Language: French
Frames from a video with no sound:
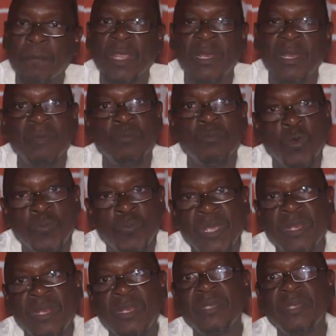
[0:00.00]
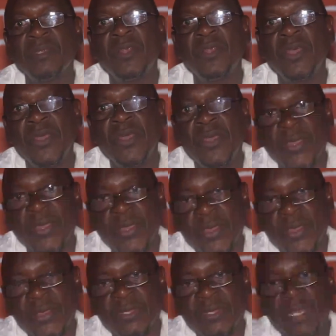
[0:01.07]
les mobiles
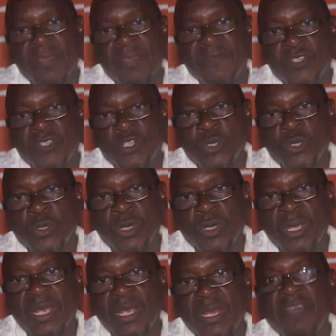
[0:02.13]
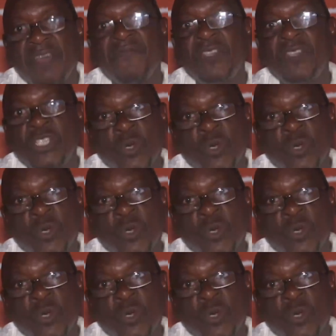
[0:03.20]
de leur, vision, euh, leur vision